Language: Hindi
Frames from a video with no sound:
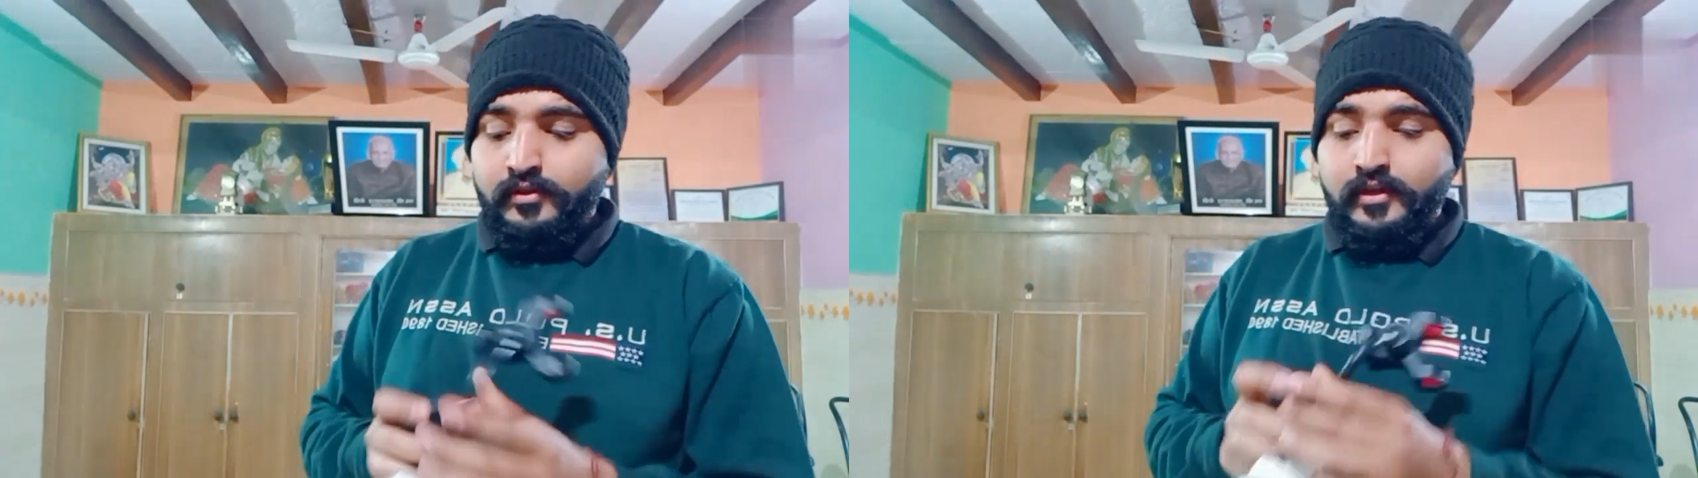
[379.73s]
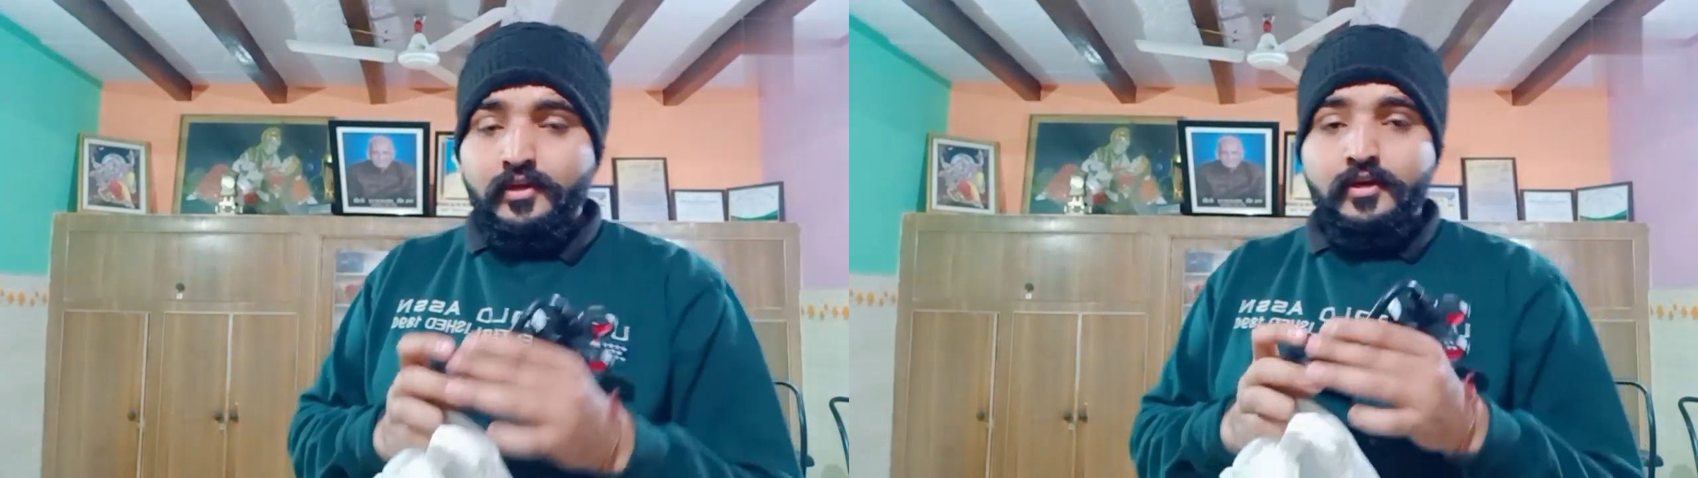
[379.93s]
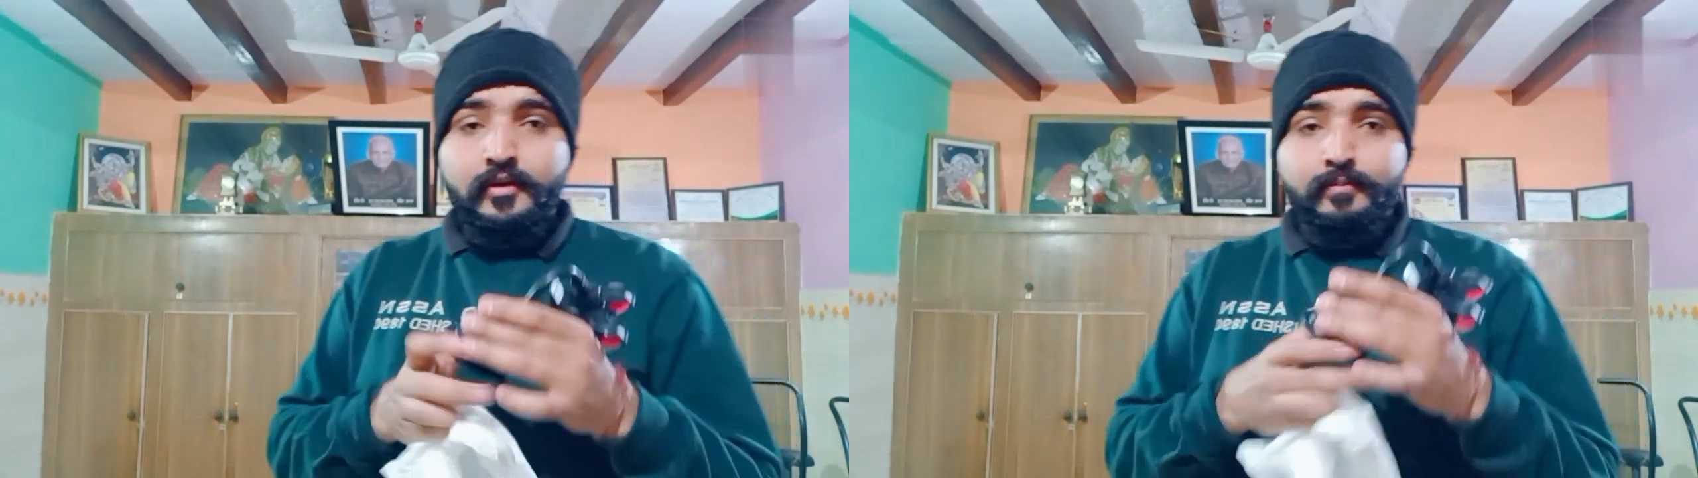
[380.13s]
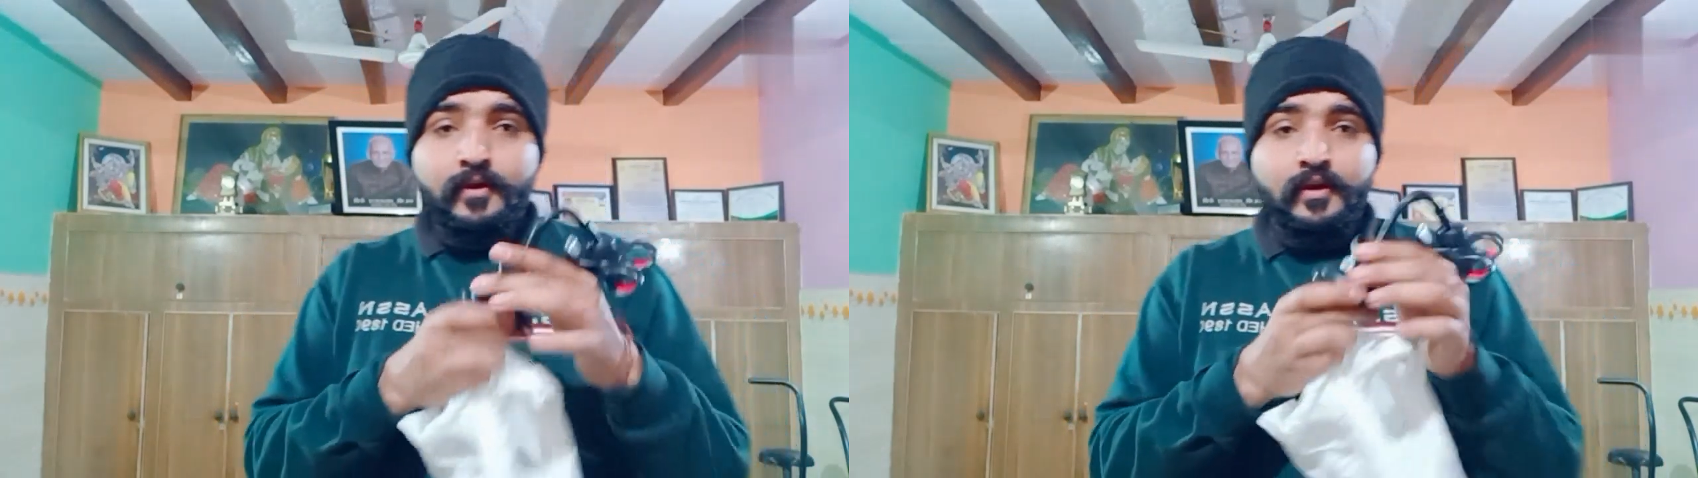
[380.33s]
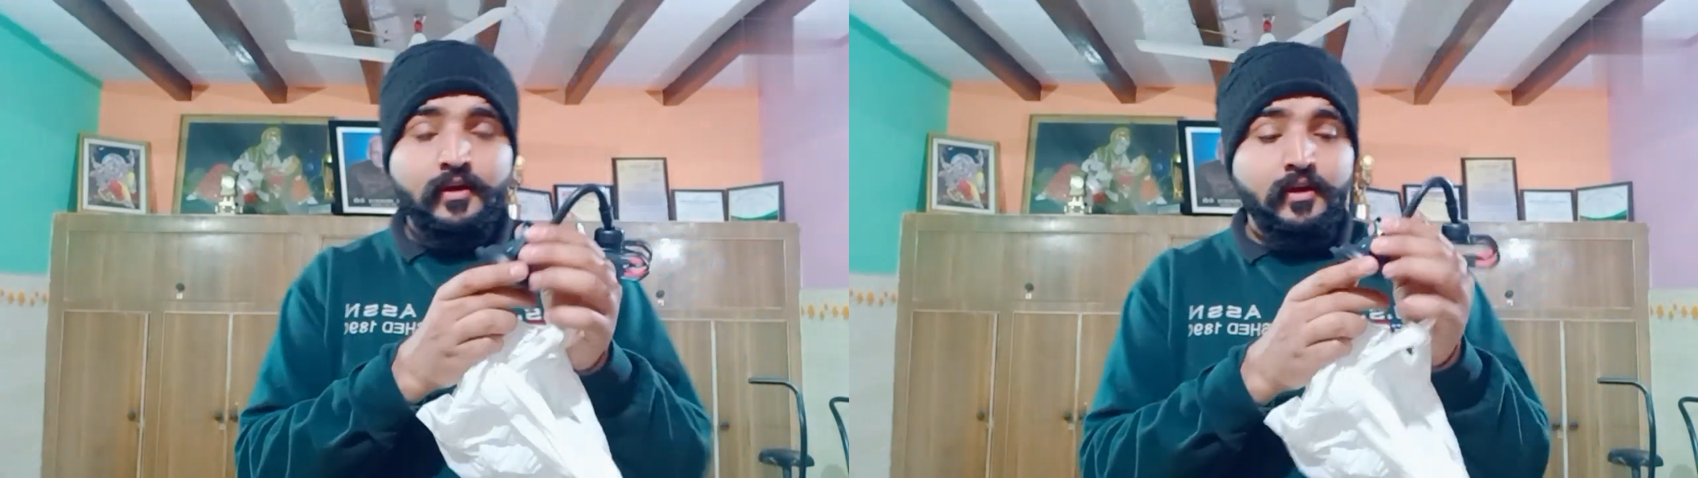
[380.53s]
ये कहीं पर
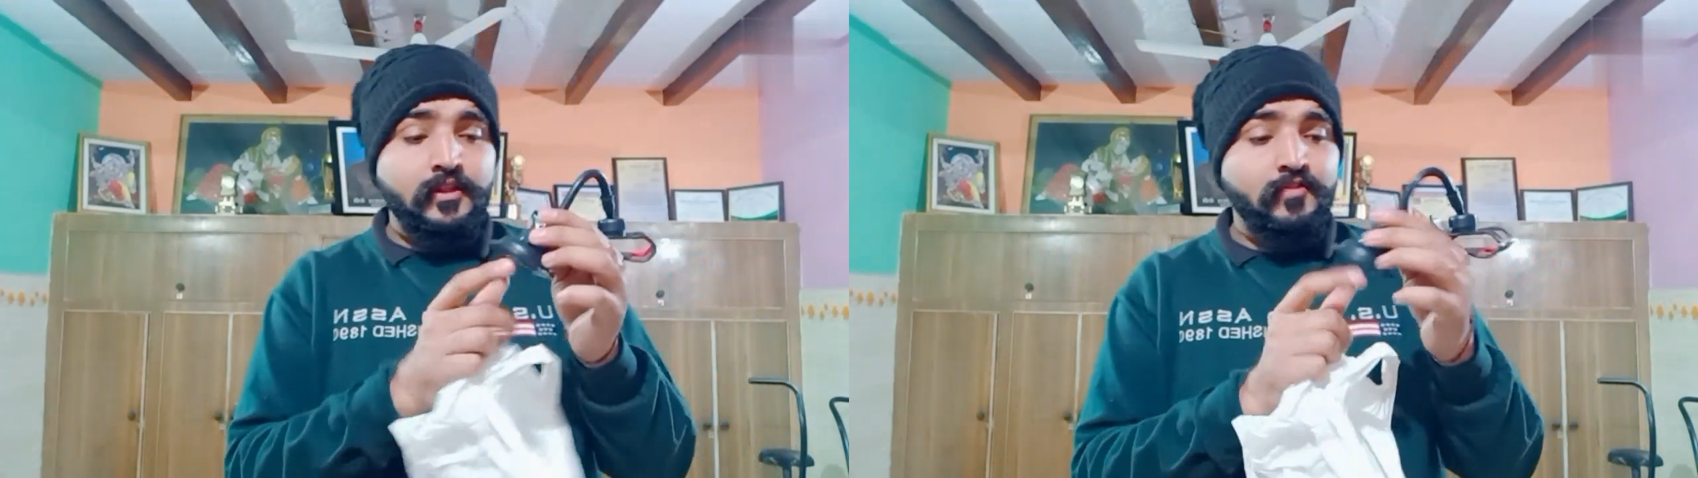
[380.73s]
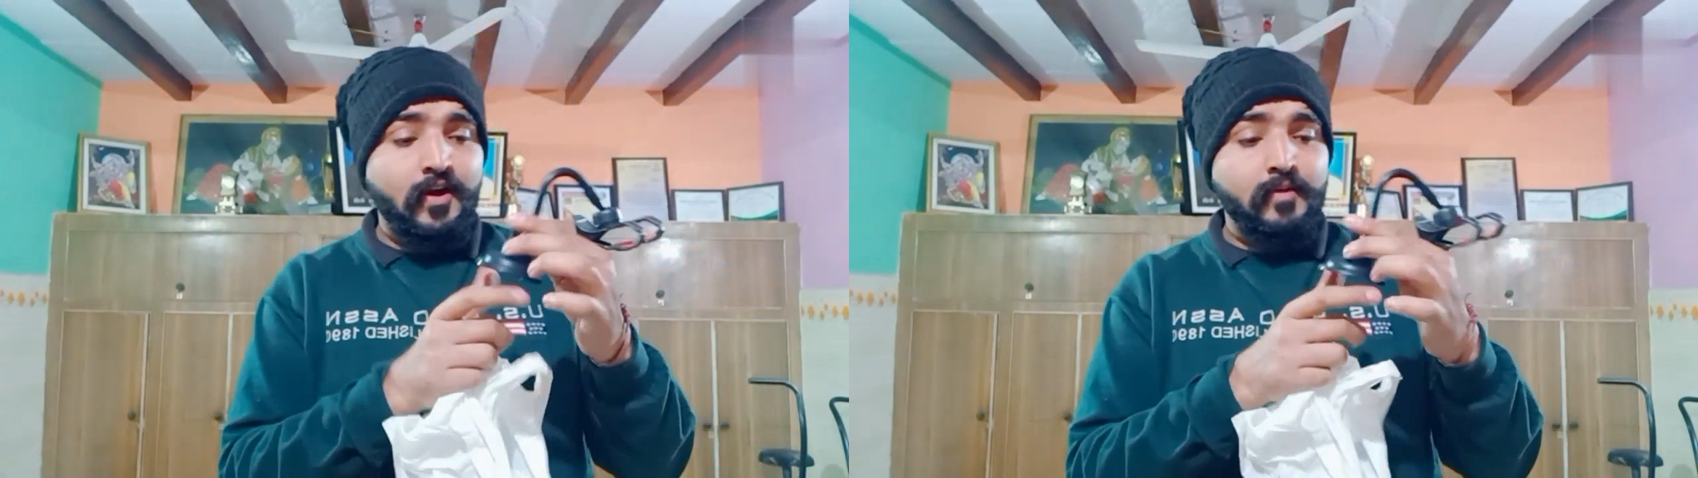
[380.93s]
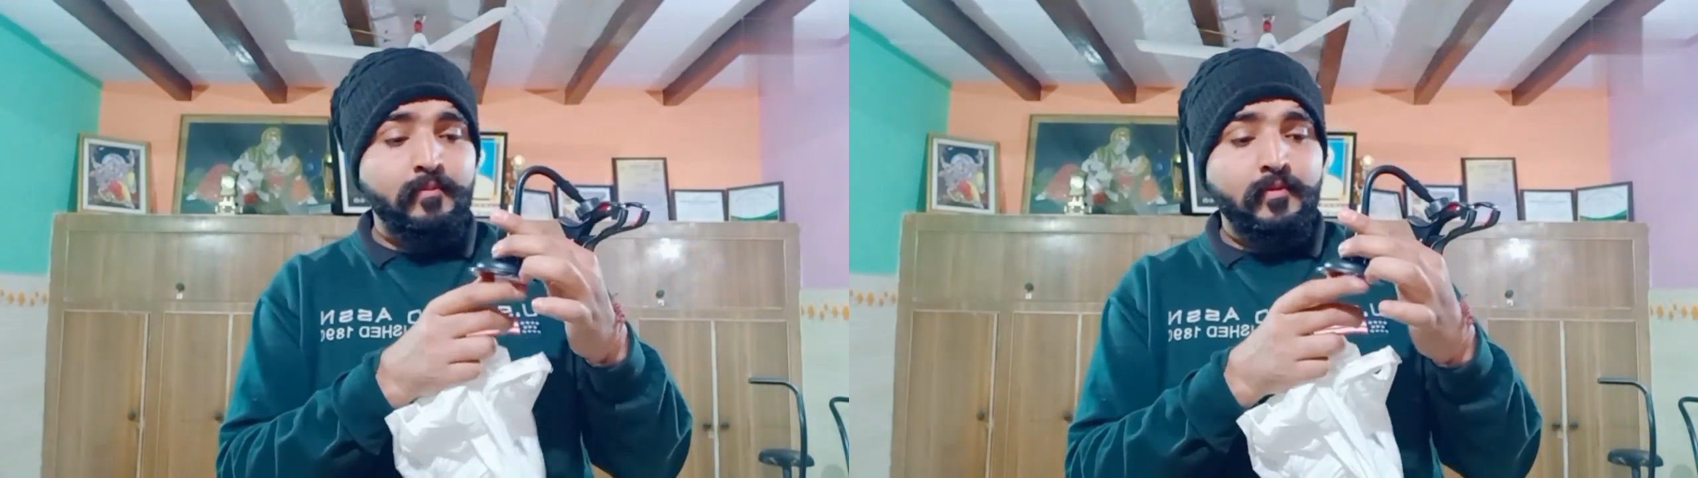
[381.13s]
लग कर दीवार